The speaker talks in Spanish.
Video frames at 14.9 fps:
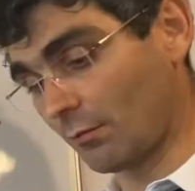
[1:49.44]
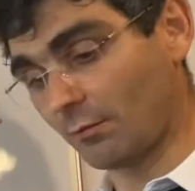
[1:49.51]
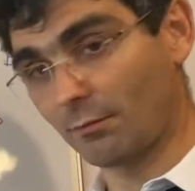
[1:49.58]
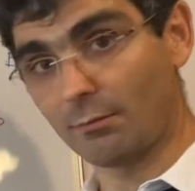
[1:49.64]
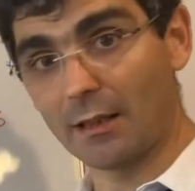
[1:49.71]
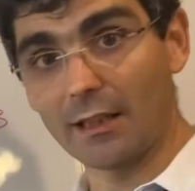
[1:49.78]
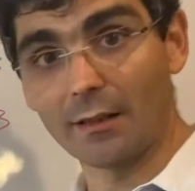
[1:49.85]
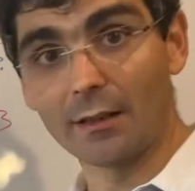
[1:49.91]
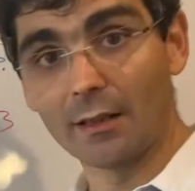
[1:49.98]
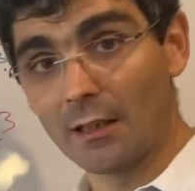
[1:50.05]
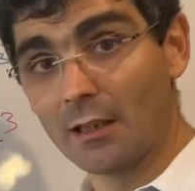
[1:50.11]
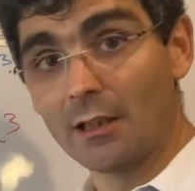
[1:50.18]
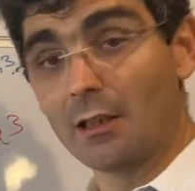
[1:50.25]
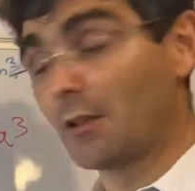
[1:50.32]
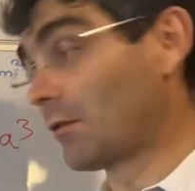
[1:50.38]
¿Vale?
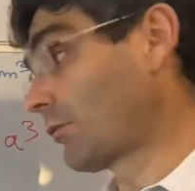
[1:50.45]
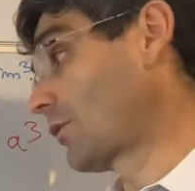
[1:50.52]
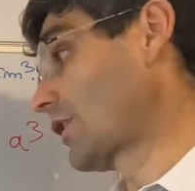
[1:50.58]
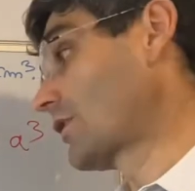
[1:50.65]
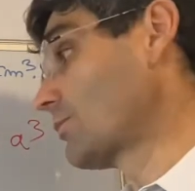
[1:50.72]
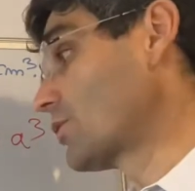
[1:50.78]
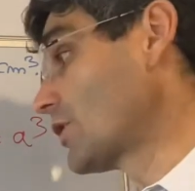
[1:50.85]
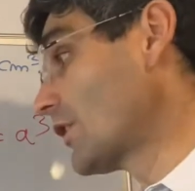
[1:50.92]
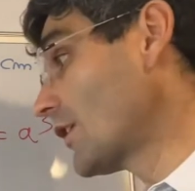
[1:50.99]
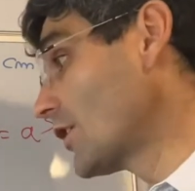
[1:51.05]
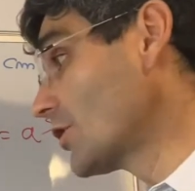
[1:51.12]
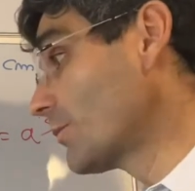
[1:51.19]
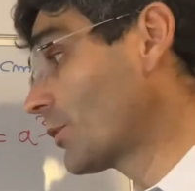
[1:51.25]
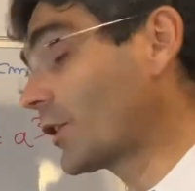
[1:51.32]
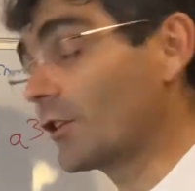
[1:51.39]
Cual es muy
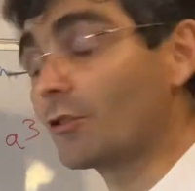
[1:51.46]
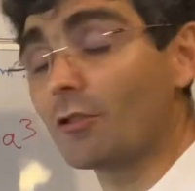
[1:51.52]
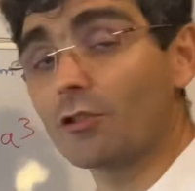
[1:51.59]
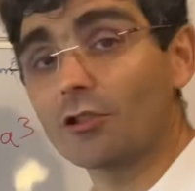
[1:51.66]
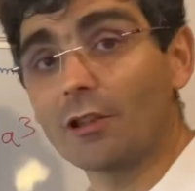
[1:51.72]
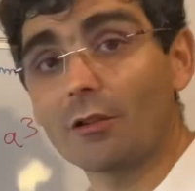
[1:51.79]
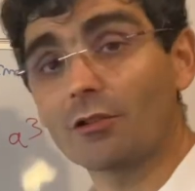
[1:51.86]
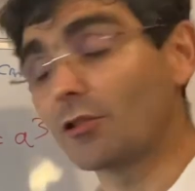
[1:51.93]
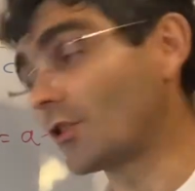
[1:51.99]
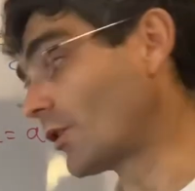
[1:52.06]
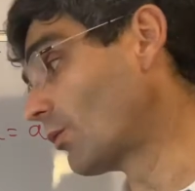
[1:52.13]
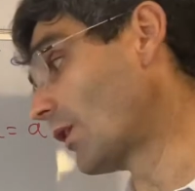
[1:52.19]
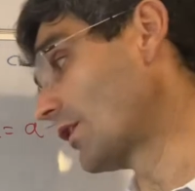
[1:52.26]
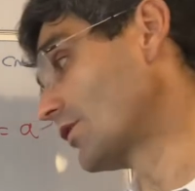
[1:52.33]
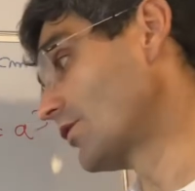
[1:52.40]
sencillo porque todos los lados son
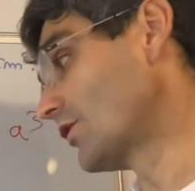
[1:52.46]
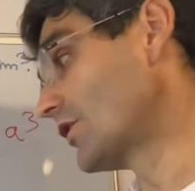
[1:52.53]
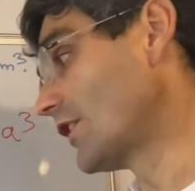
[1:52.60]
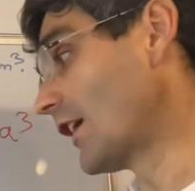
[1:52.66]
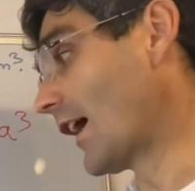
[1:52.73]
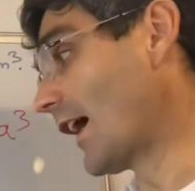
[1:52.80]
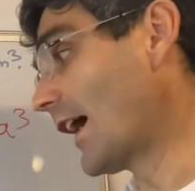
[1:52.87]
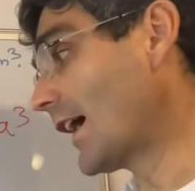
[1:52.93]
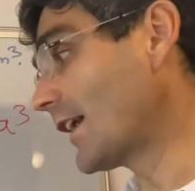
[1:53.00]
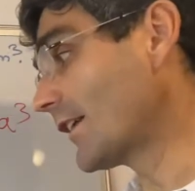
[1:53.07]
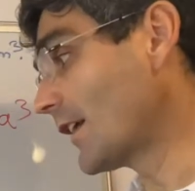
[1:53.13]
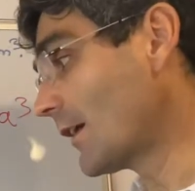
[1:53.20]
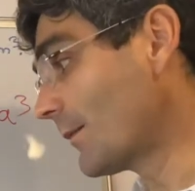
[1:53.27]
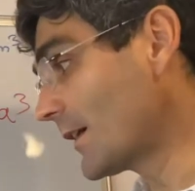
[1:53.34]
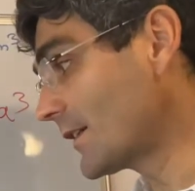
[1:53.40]
iguales. Entonces sería área de
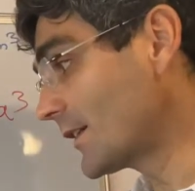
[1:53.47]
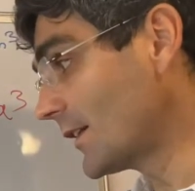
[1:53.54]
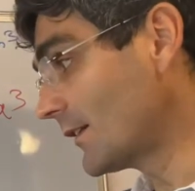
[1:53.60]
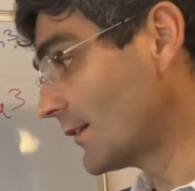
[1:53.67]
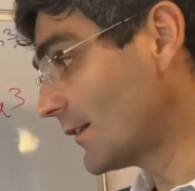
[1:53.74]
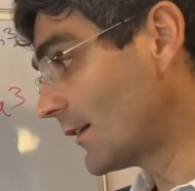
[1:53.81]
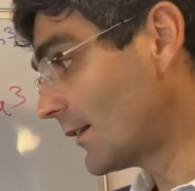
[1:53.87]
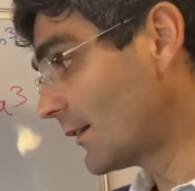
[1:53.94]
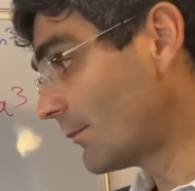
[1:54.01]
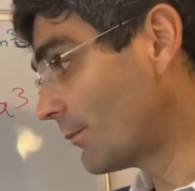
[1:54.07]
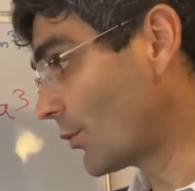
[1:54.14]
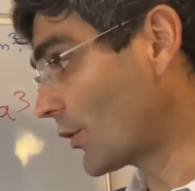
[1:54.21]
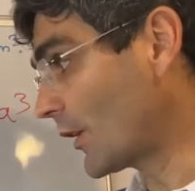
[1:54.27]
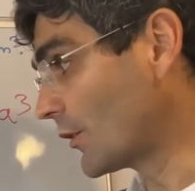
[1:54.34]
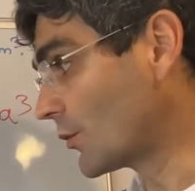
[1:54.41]
la base
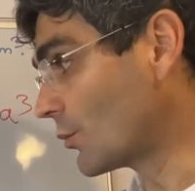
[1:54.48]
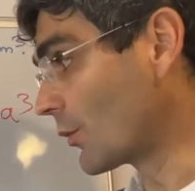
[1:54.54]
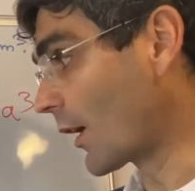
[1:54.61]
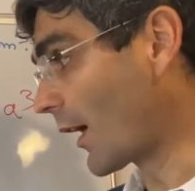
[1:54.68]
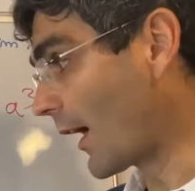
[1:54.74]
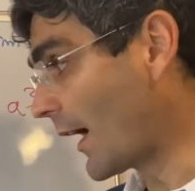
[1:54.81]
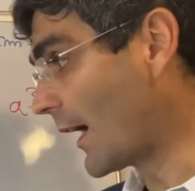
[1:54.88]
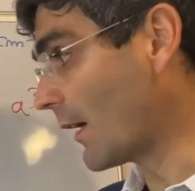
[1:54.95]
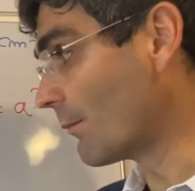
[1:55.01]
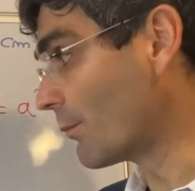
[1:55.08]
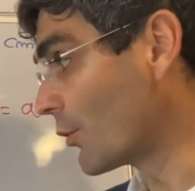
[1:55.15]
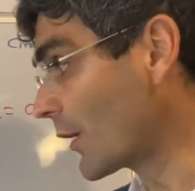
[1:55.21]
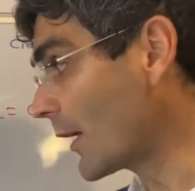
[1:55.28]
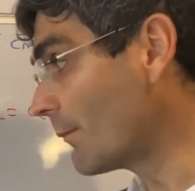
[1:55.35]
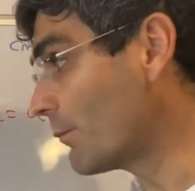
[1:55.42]
por la altura. A
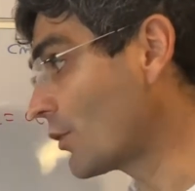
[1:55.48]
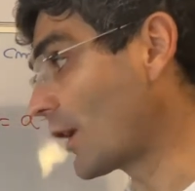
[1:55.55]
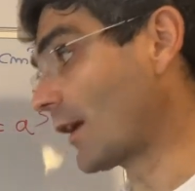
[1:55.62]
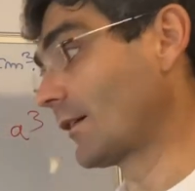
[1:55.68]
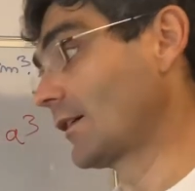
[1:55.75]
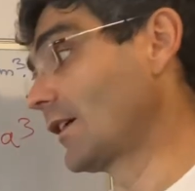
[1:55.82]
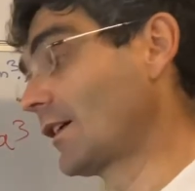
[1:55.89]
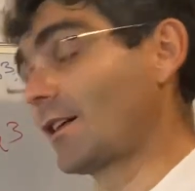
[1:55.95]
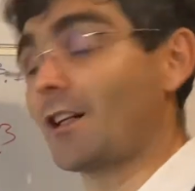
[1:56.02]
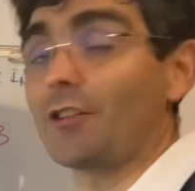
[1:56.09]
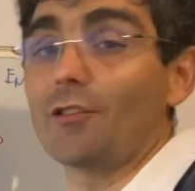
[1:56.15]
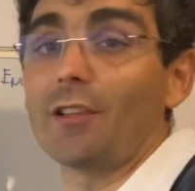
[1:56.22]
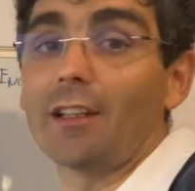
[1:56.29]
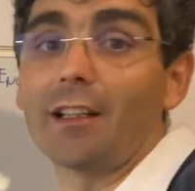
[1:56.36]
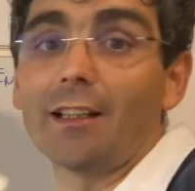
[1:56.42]
por a por a. En caso
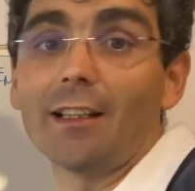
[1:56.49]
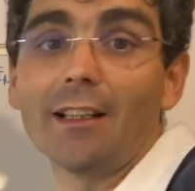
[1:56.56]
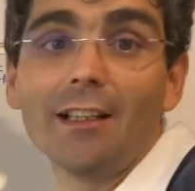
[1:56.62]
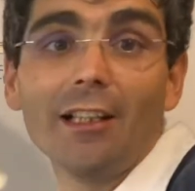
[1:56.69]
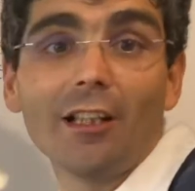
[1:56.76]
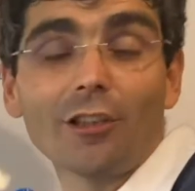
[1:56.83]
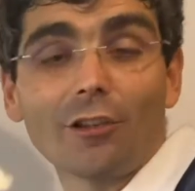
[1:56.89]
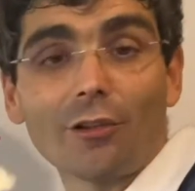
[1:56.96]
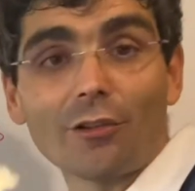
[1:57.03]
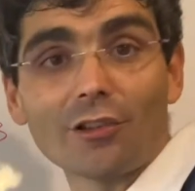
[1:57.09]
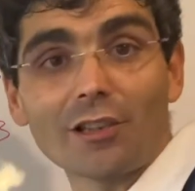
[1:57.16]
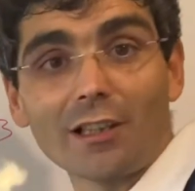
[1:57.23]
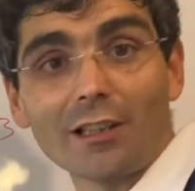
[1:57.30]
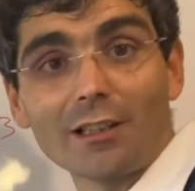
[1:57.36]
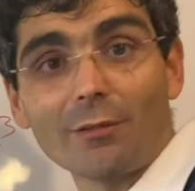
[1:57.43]
de que todos
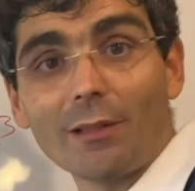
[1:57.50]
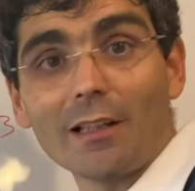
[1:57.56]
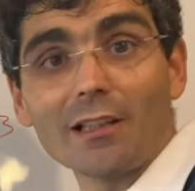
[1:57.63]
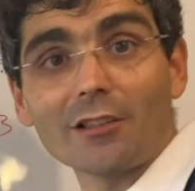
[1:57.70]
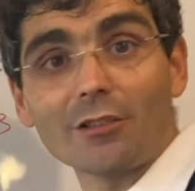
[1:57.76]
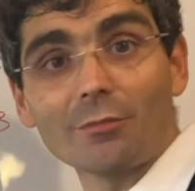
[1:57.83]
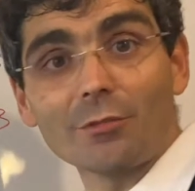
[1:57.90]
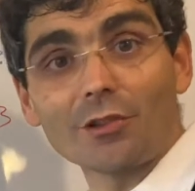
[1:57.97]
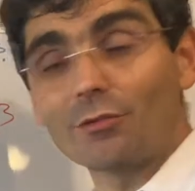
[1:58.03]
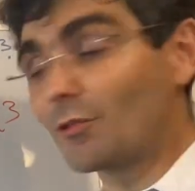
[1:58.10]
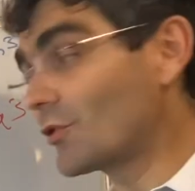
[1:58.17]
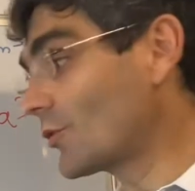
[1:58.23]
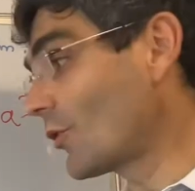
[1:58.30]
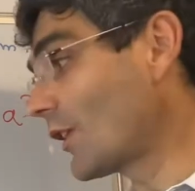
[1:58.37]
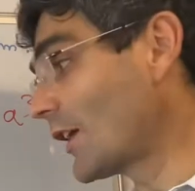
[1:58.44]
sean iguales, como es
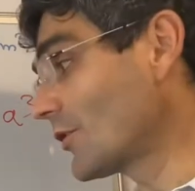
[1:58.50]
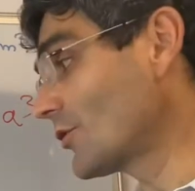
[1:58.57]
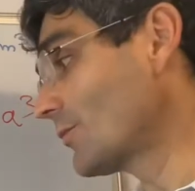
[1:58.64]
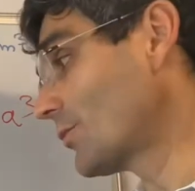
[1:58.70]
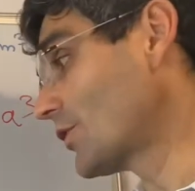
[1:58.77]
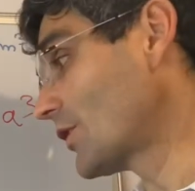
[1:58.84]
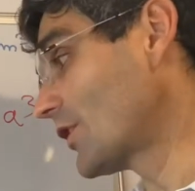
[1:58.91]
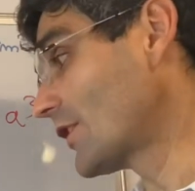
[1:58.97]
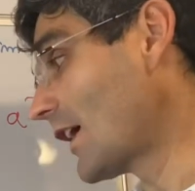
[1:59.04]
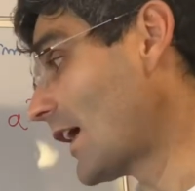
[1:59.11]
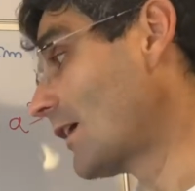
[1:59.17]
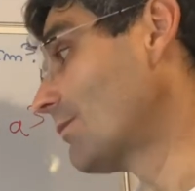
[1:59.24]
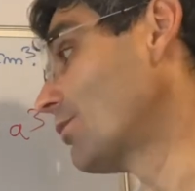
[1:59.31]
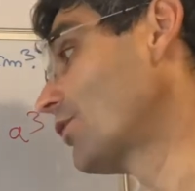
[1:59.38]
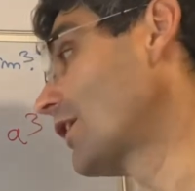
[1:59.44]
nuestro caso, pues es
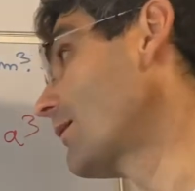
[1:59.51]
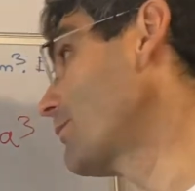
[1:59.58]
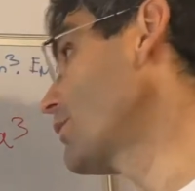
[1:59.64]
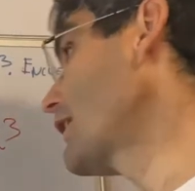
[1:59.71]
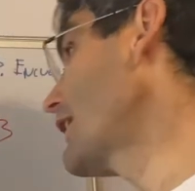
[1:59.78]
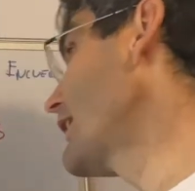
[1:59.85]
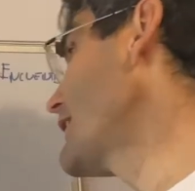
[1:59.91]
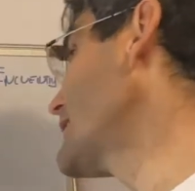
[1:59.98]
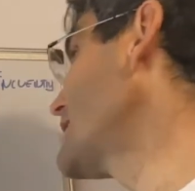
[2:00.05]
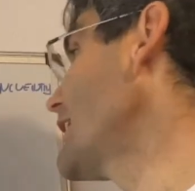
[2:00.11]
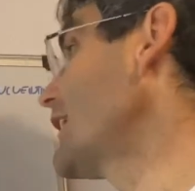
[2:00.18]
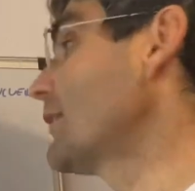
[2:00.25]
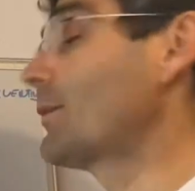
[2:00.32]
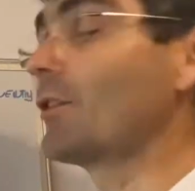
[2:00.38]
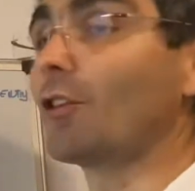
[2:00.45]
a por a por a es a
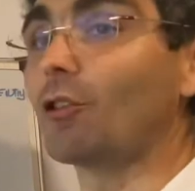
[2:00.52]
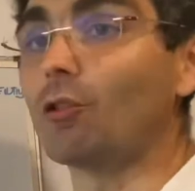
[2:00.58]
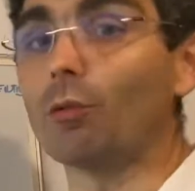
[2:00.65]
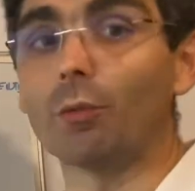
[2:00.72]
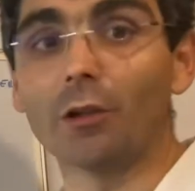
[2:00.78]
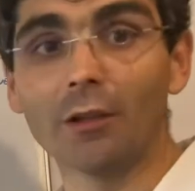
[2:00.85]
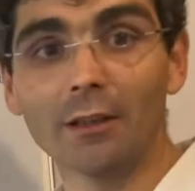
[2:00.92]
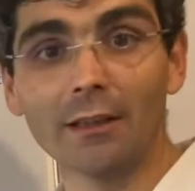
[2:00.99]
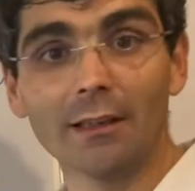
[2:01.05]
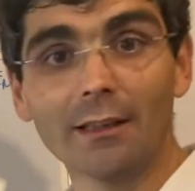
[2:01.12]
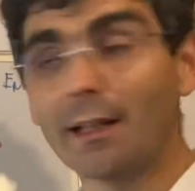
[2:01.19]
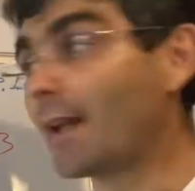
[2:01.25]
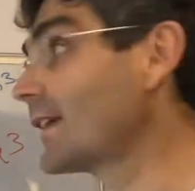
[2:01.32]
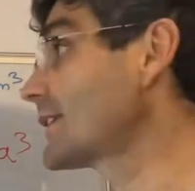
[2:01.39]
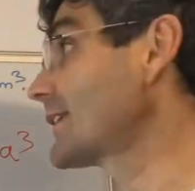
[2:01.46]
elevado a q.
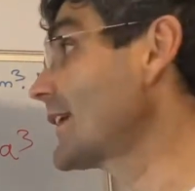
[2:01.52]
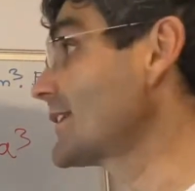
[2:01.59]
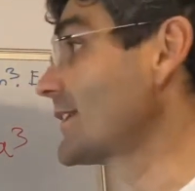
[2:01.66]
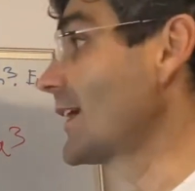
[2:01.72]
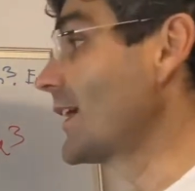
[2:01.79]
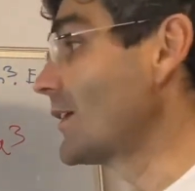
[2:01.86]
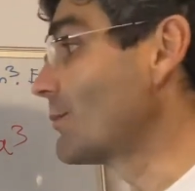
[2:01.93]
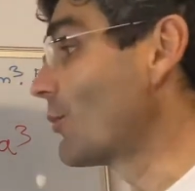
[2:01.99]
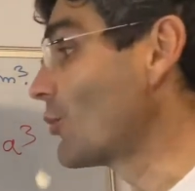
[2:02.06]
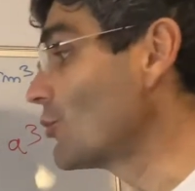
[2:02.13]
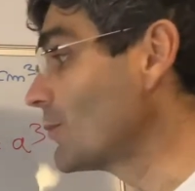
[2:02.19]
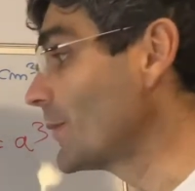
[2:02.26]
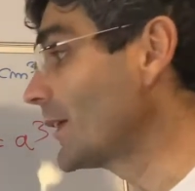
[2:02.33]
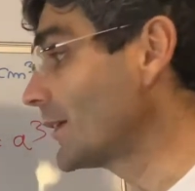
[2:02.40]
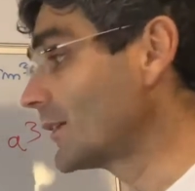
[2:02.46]
Este es el
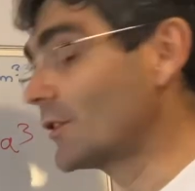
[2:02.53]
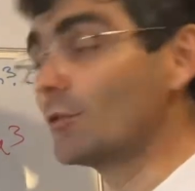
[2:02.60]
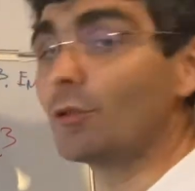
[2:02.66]
volumen de un